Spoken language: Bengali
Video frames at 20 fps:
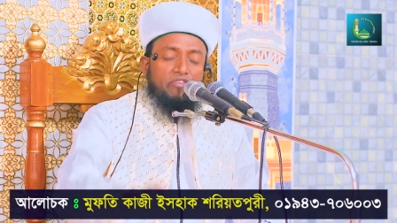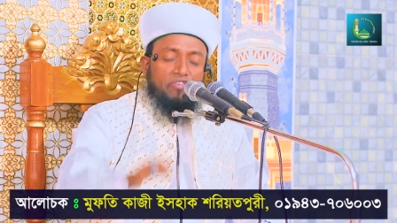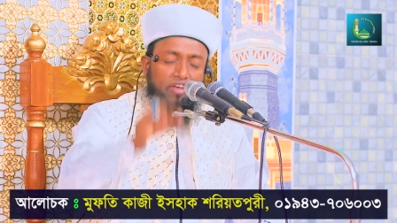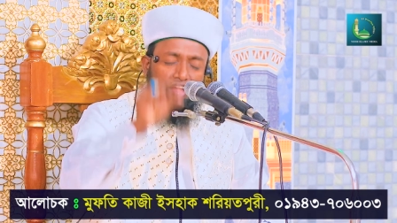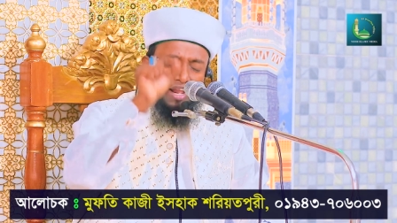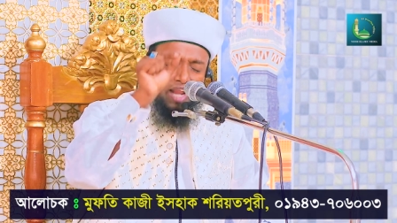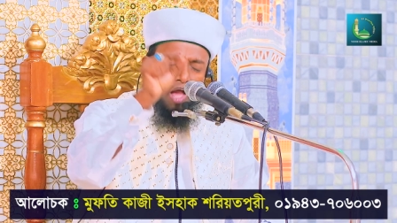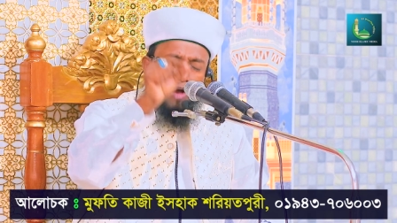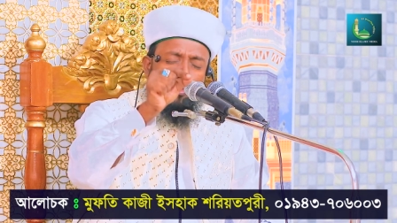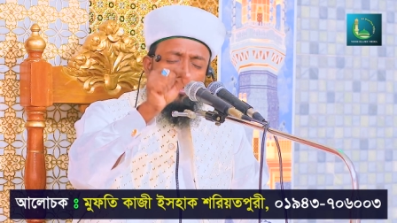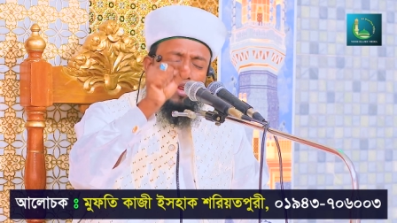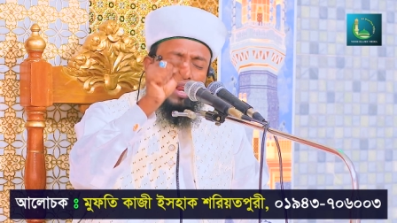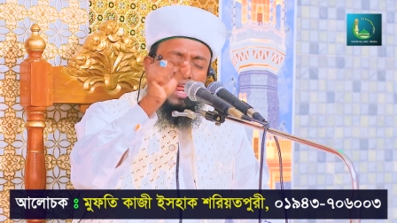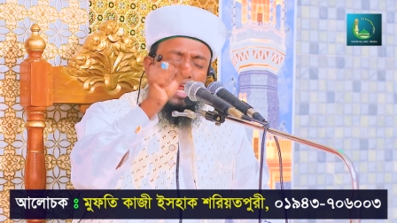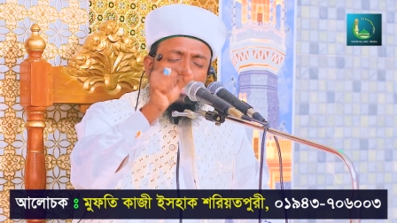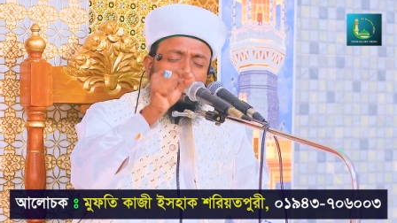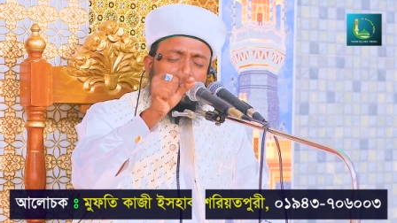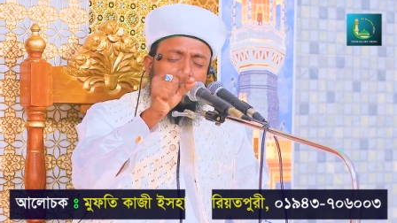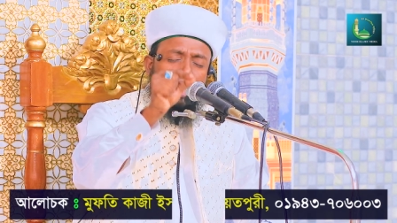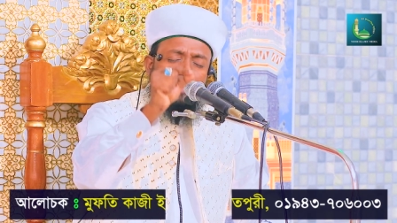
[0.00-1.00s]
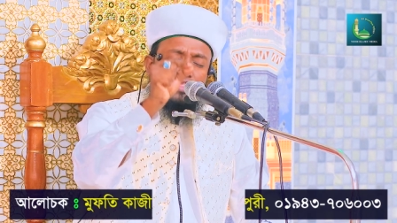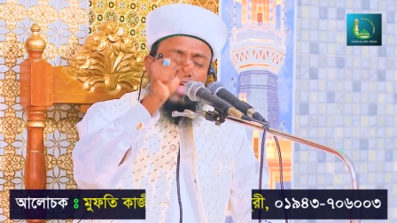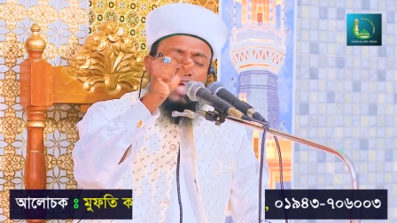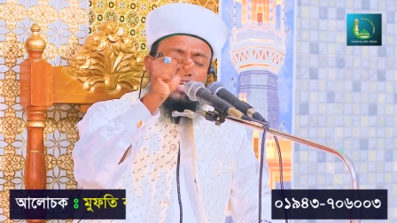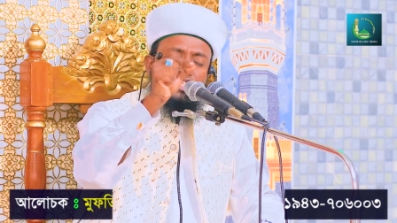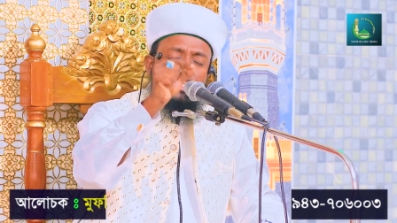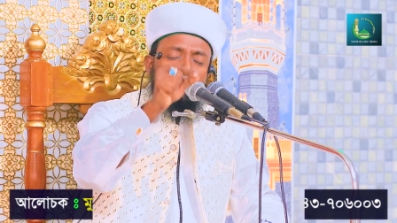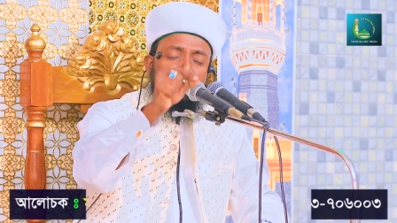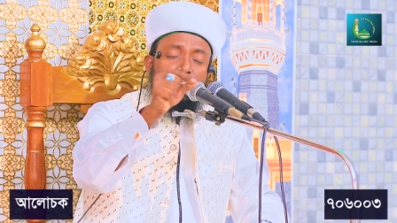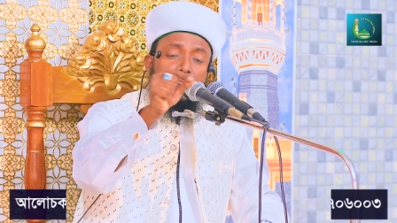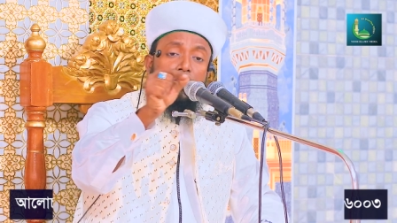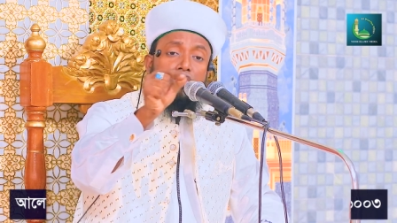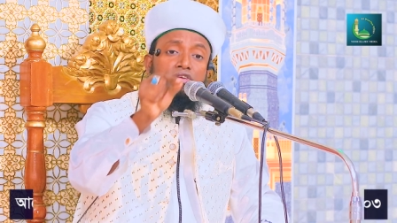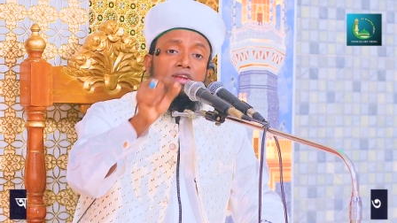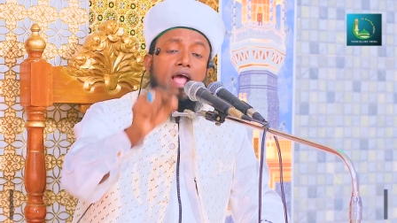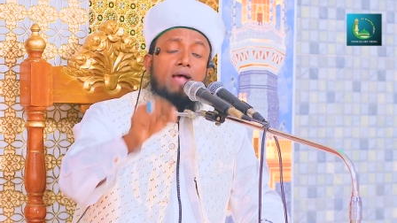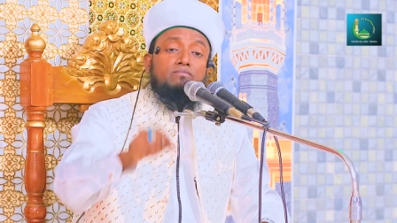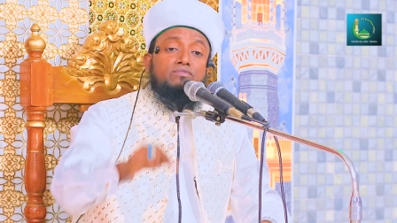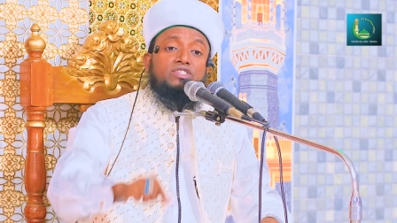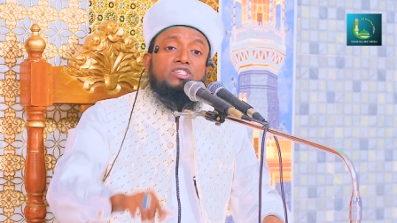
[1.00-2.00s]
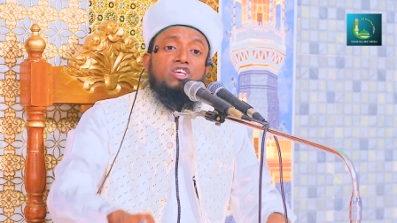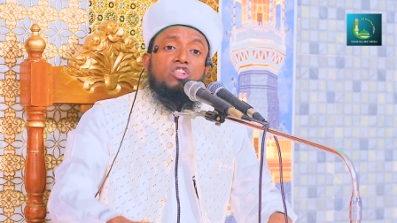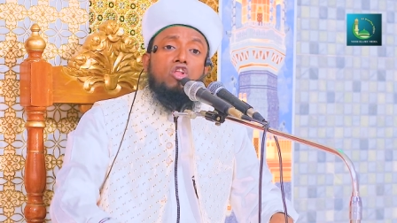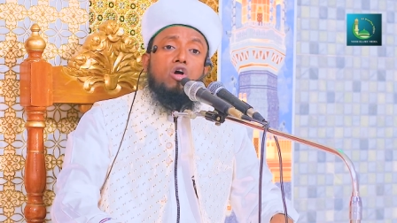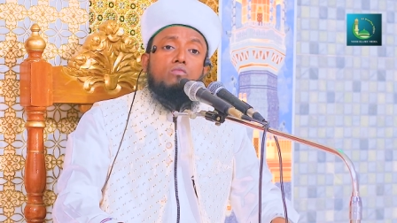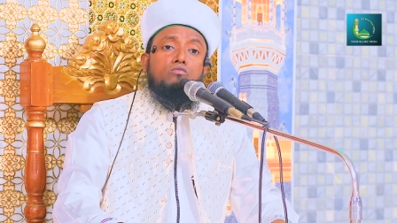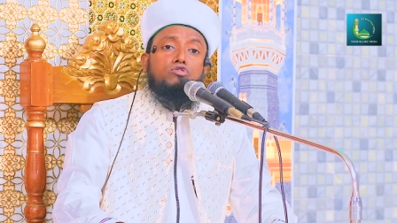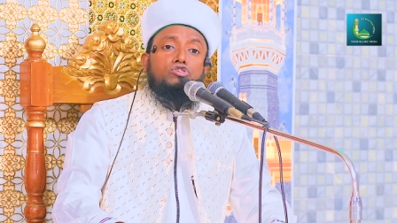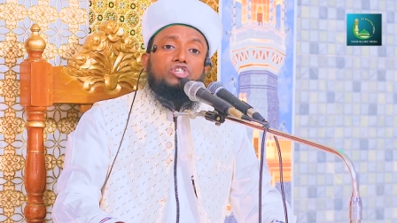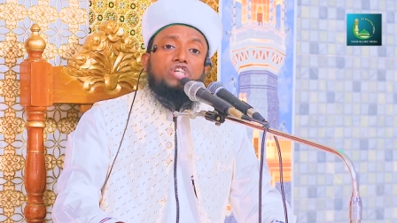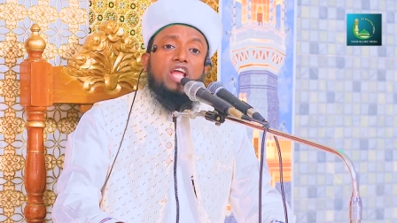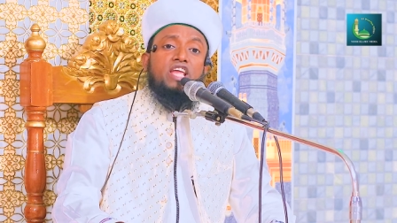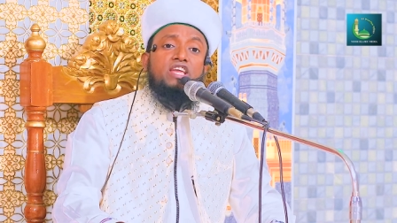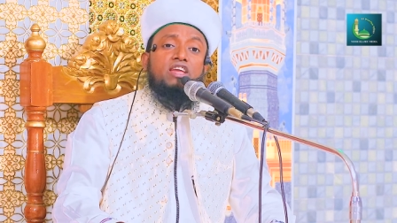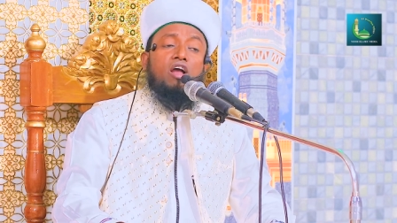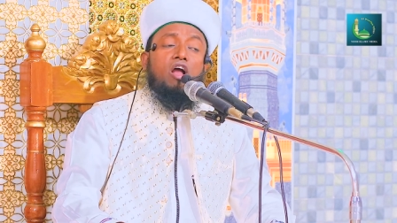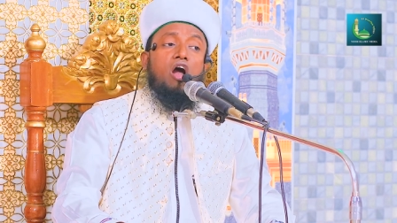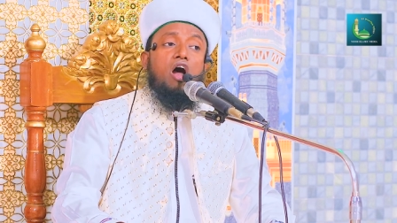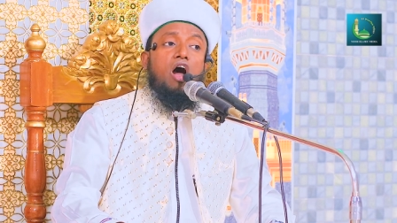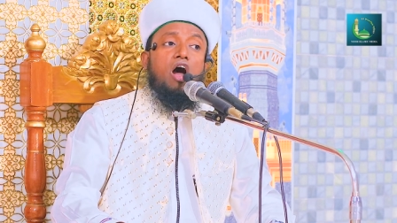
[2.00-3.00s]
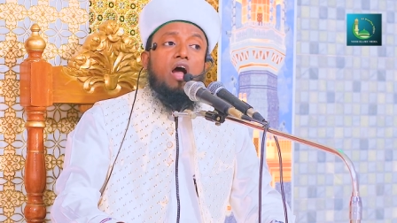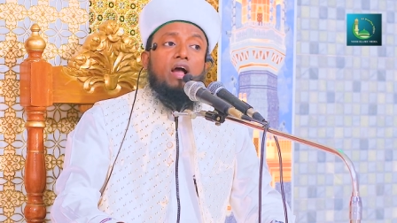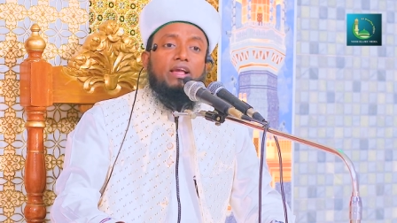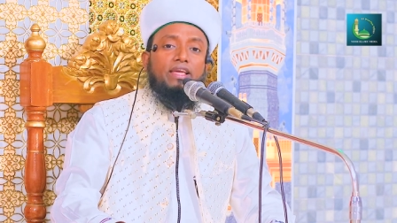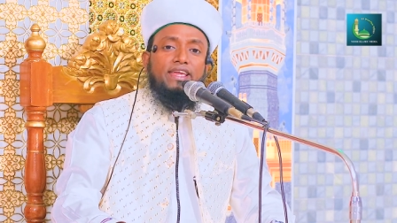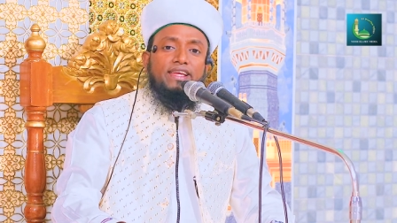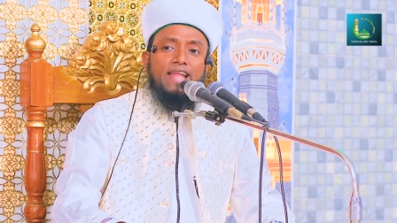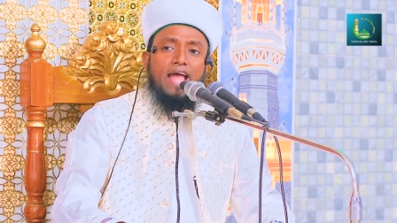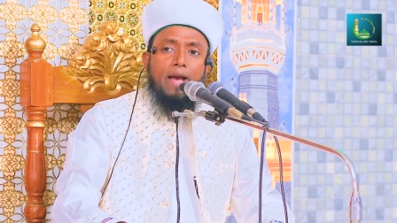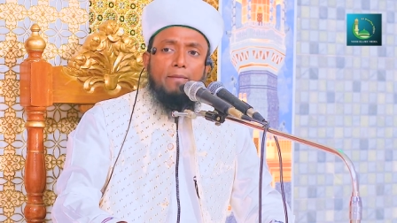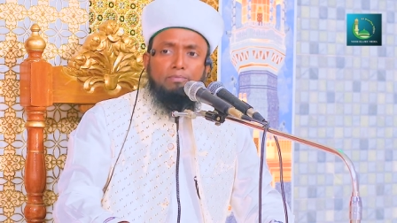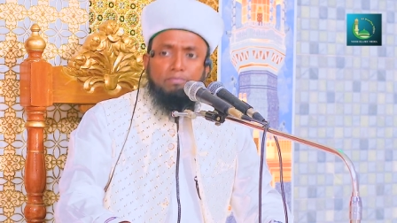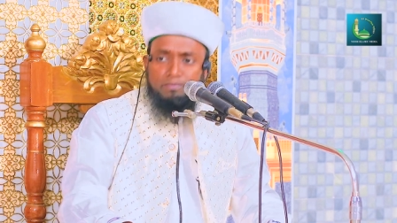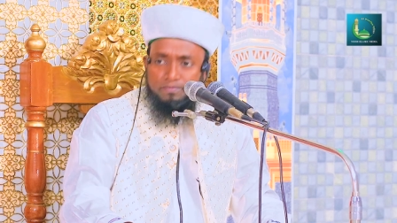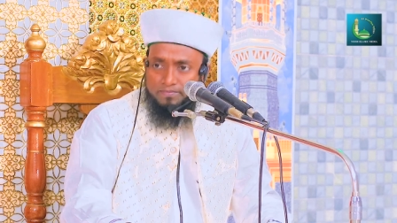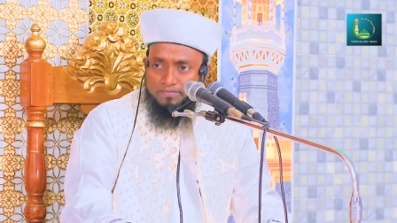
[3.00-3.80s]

ফেরাউনের একটা দাসী ছিল নাম ছিল মুসাইকা কি নাম